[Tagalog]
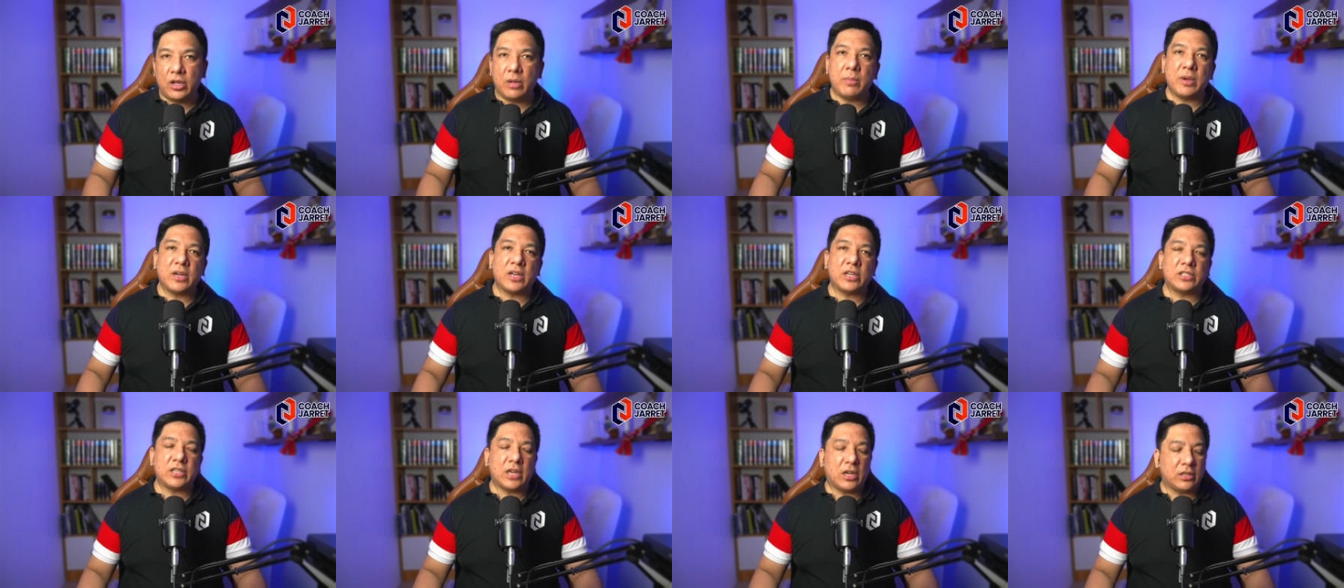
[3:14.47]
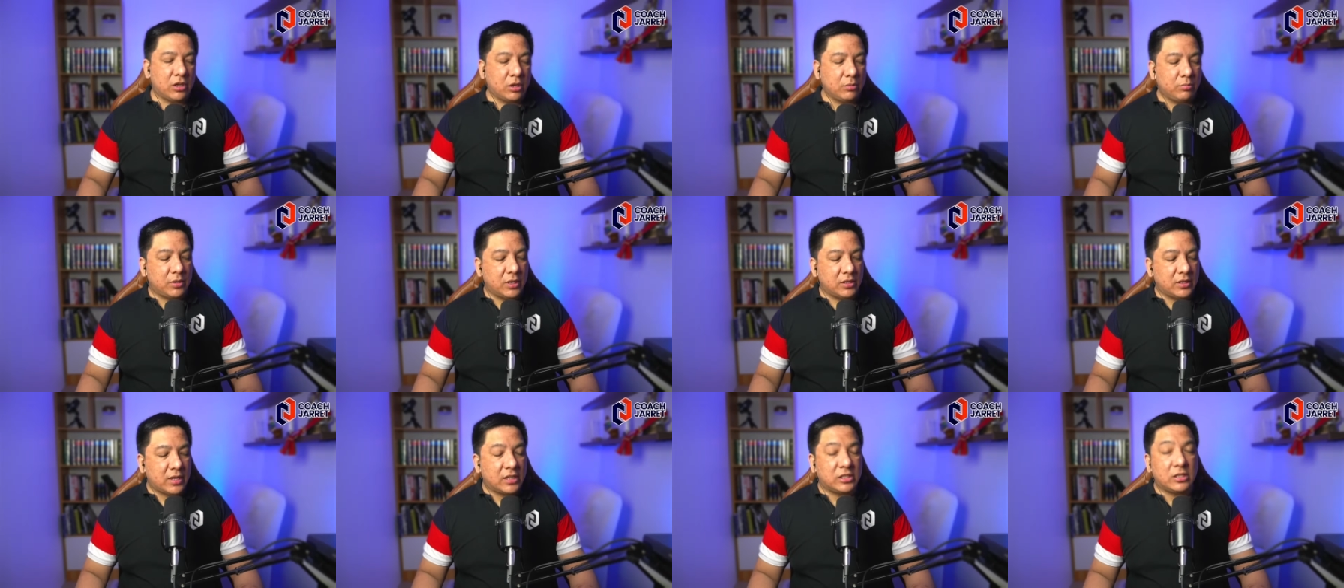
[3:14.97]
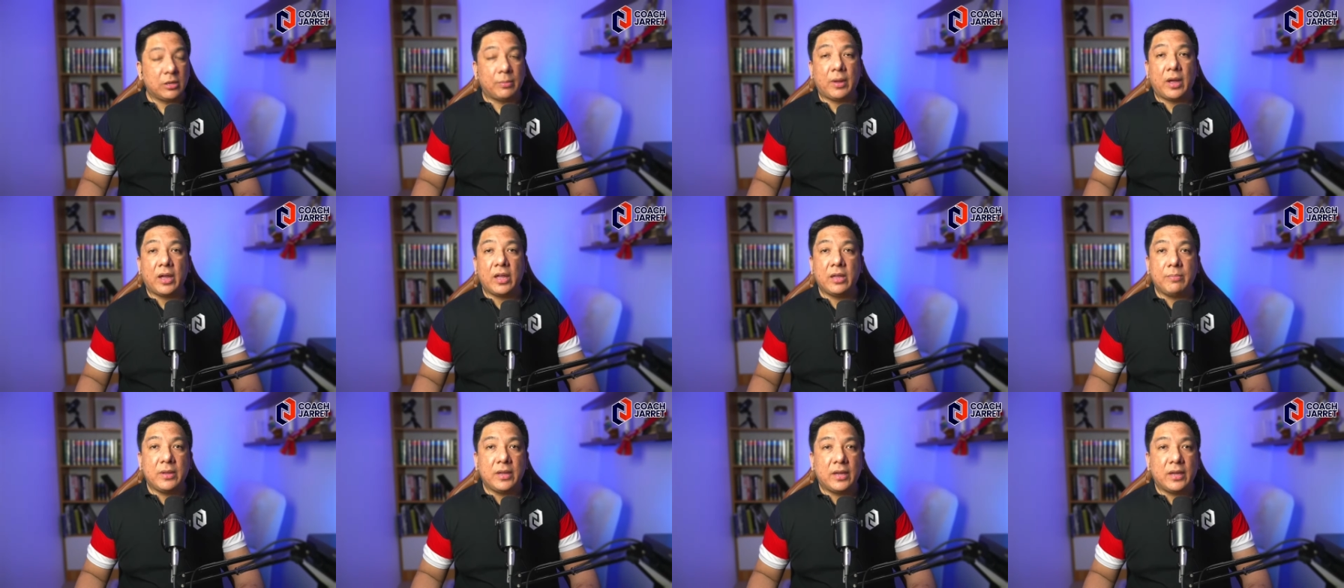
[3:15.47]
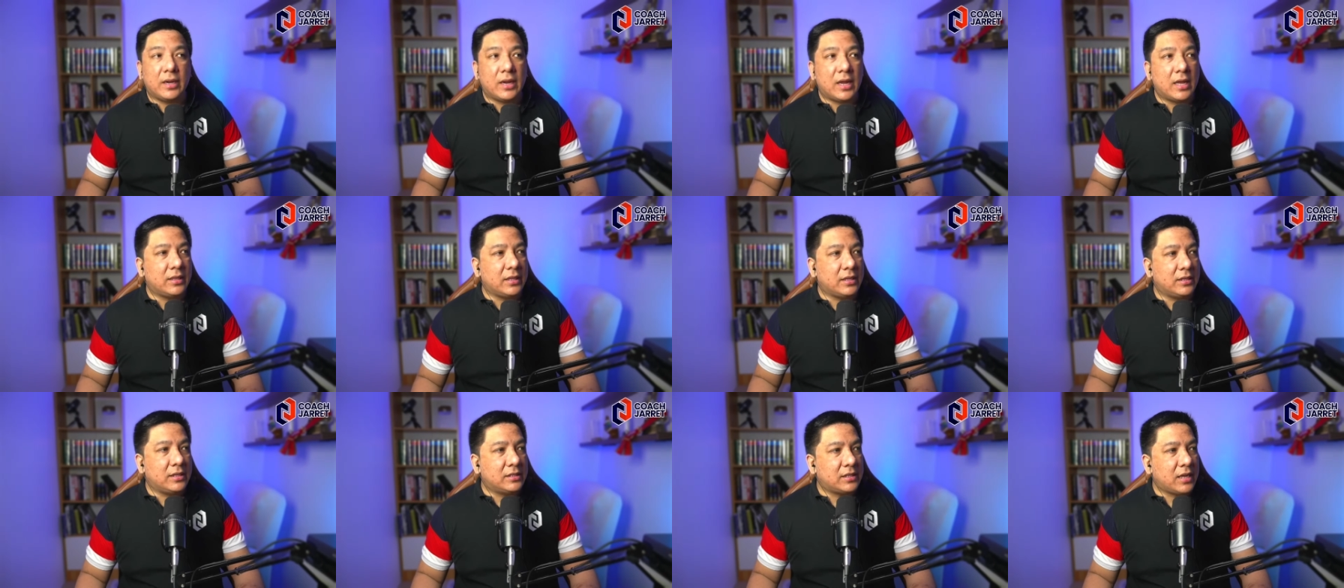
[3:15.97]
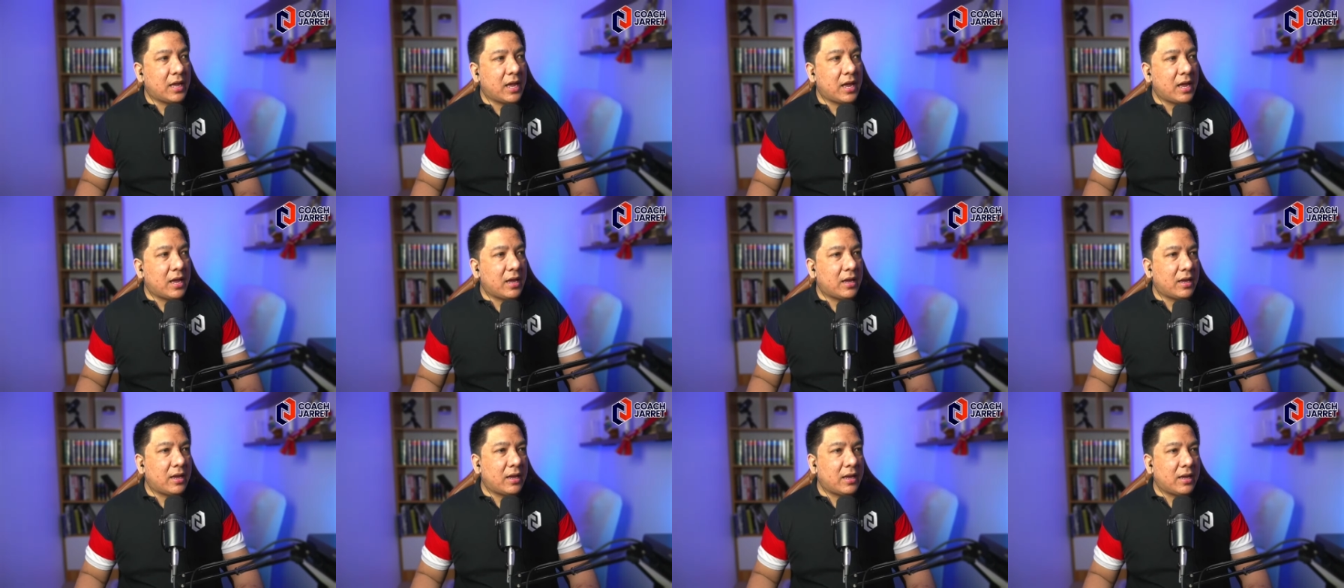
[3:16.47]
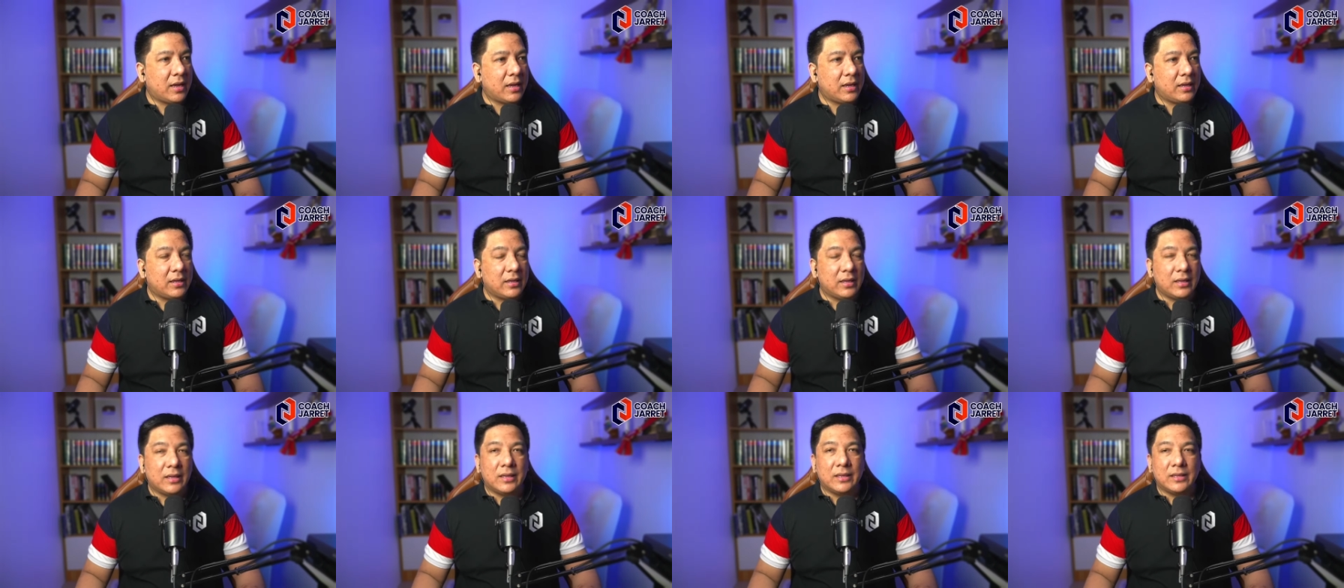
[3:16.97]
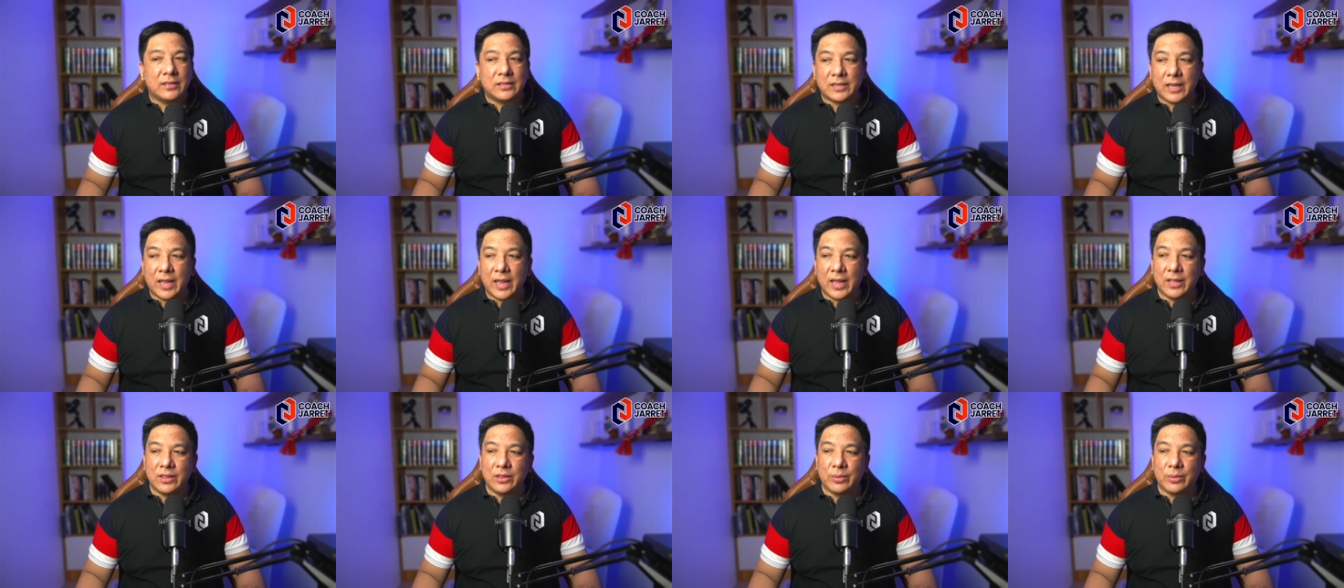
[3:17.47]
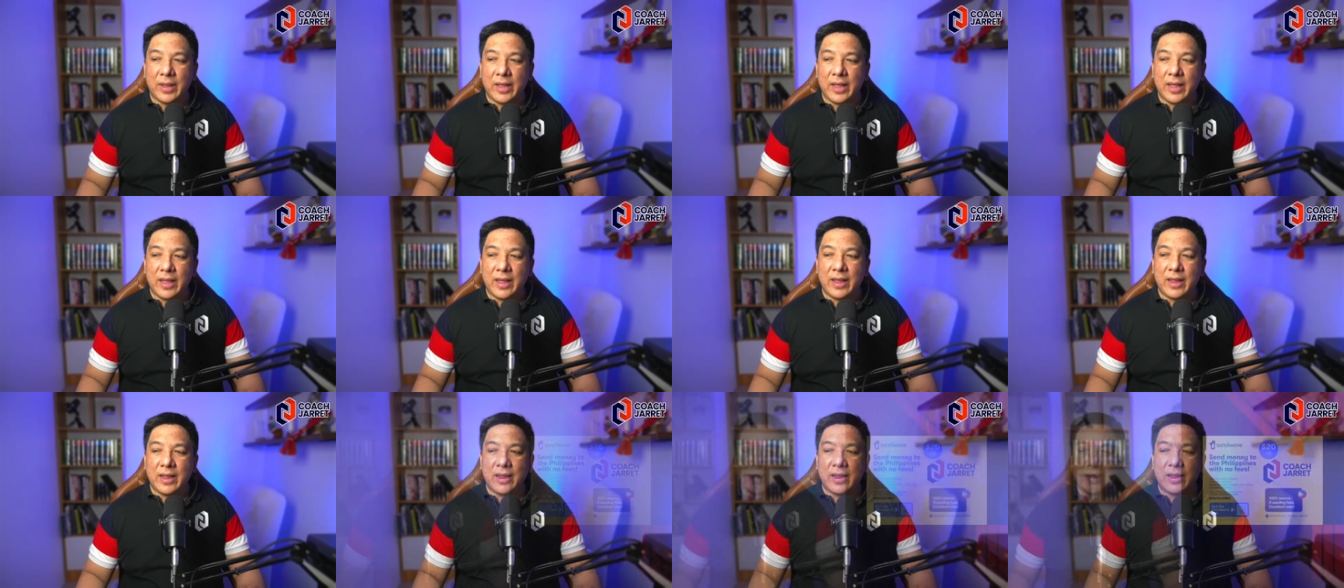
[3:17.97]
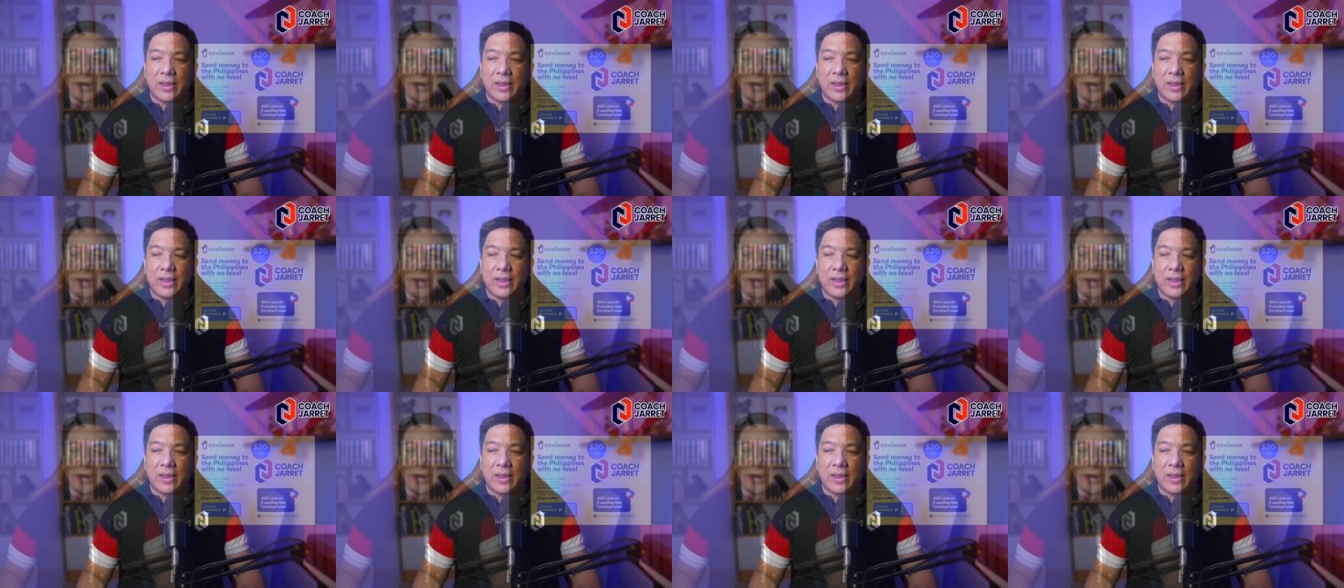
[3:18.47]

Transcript: mag-shoutout muna tayo sa mga kaibigan natin sa Sendwave!